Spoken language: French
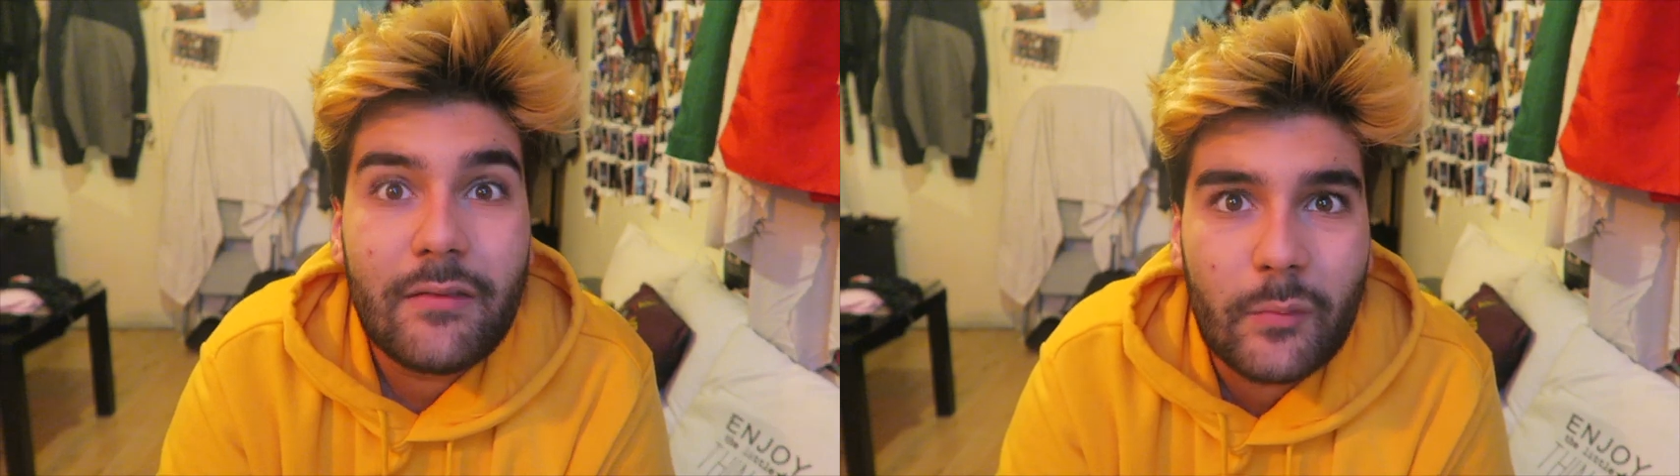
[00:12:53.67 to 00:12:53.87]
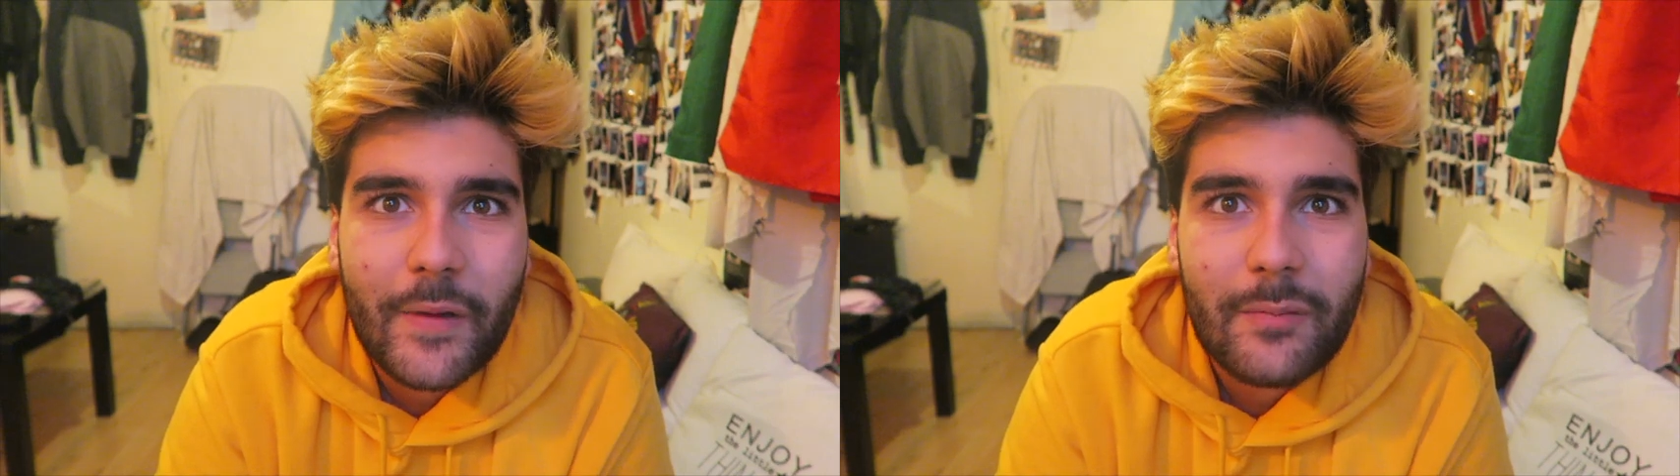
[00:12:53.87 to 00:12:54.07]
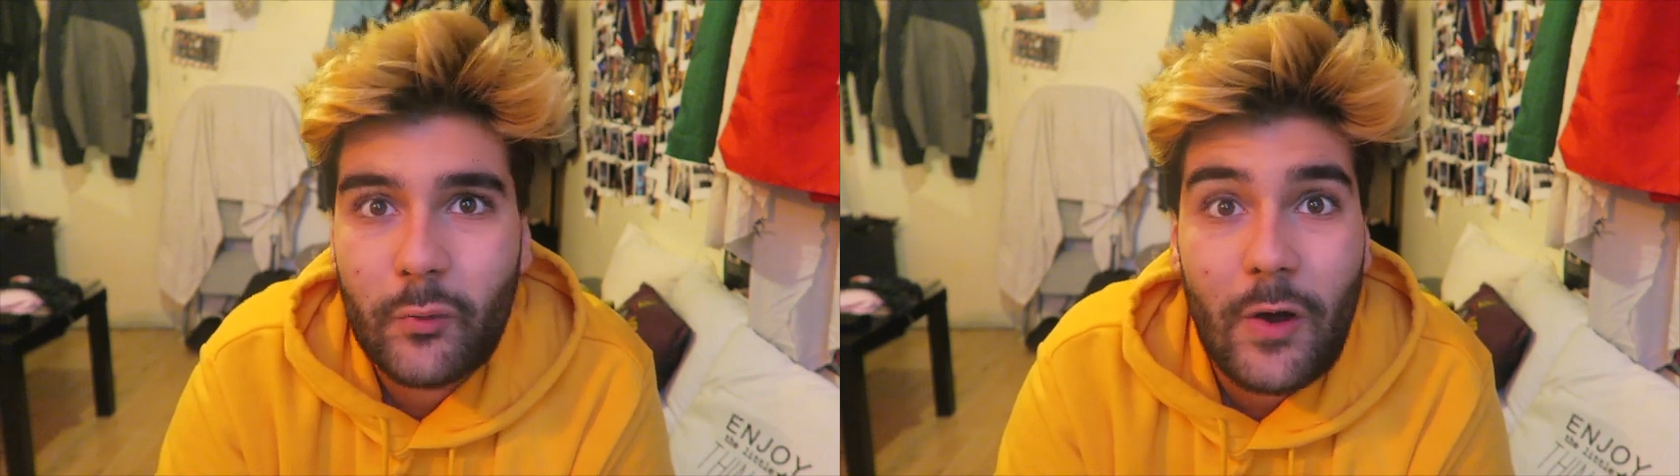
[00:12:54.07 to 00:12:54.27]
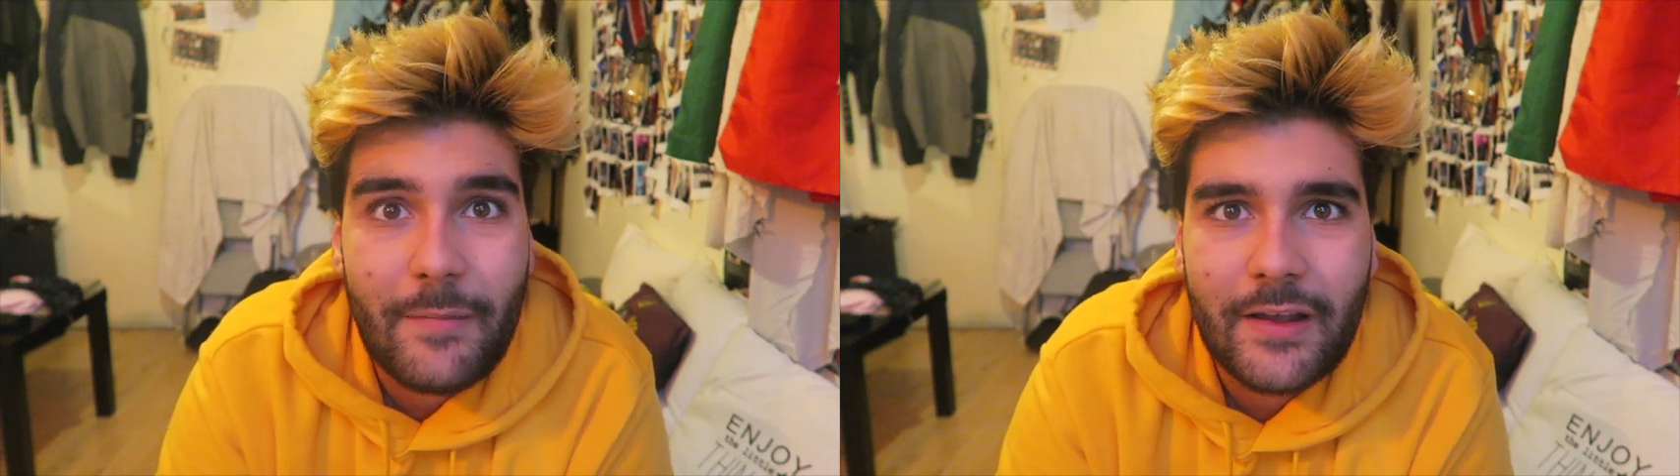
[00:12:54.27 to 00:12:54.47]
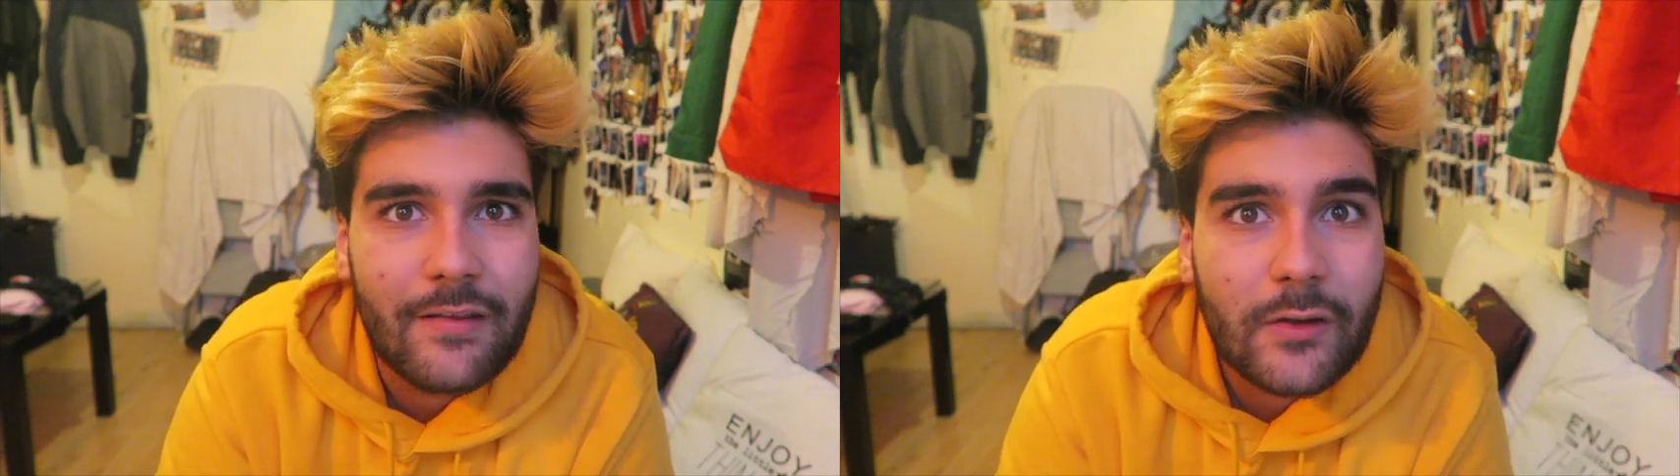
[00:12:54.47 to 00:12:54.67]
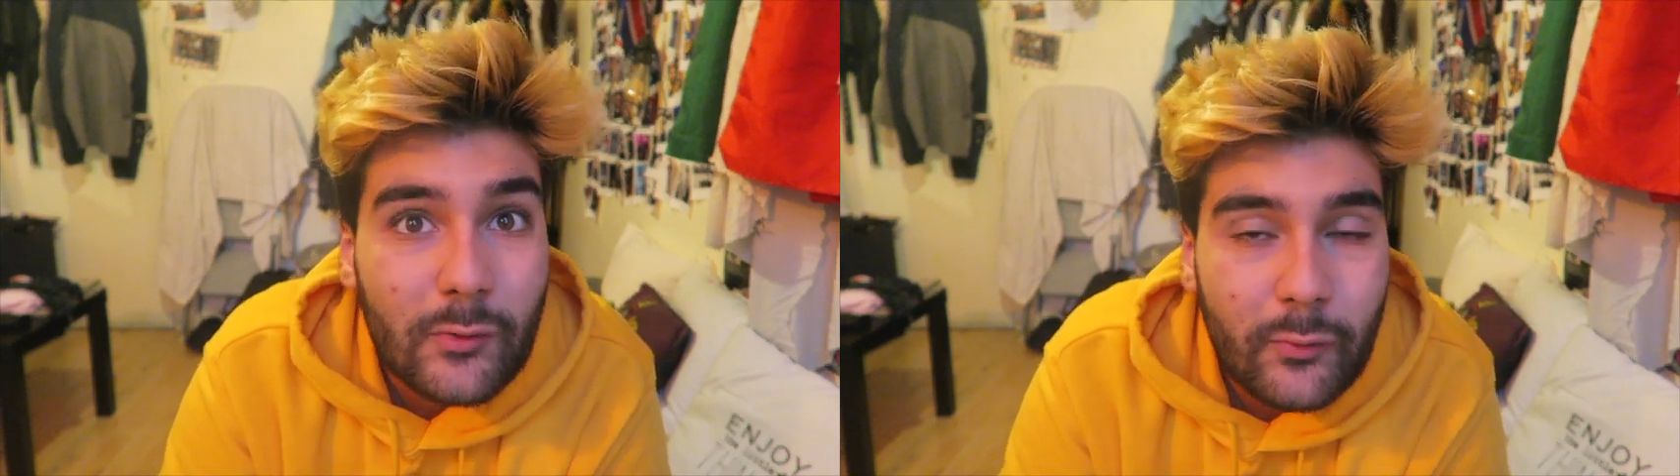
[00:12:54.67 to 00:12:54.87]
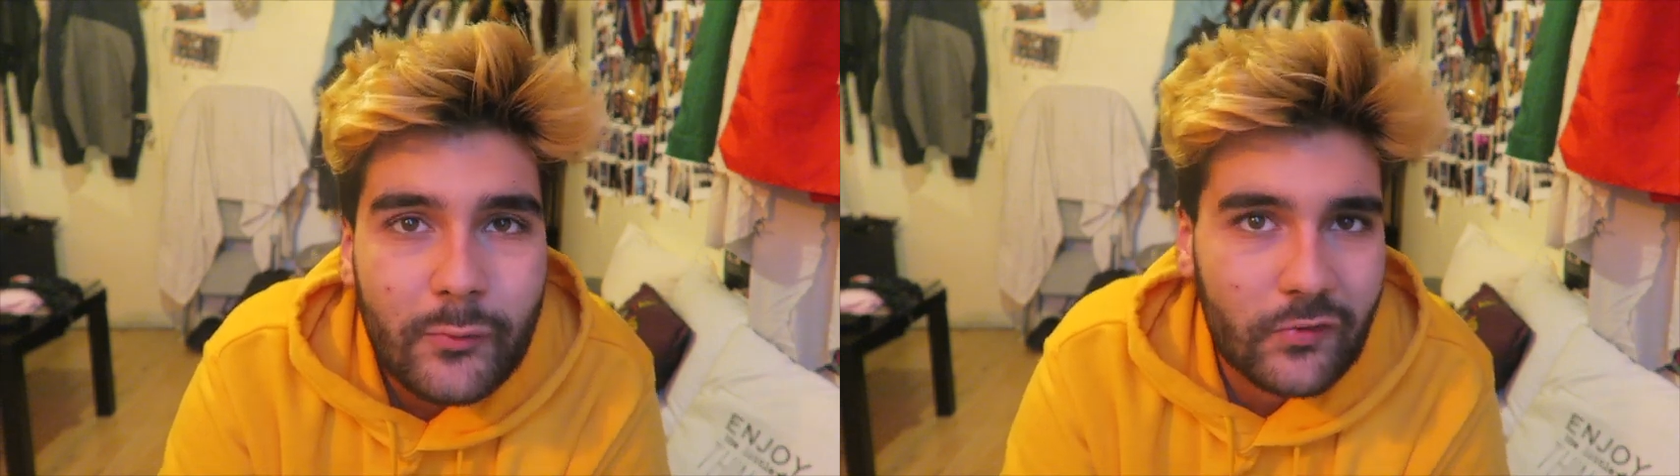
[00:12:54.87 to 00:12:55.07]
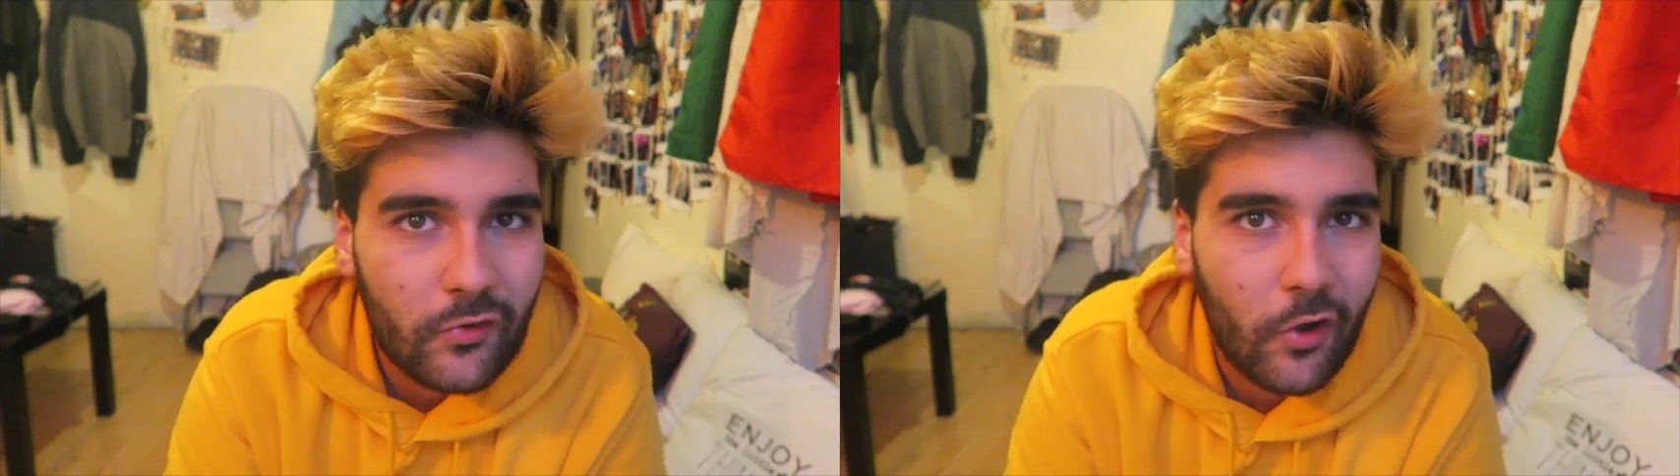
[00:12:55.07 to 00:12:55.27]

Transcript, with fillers: ils se prennent pour un magasin de luxe.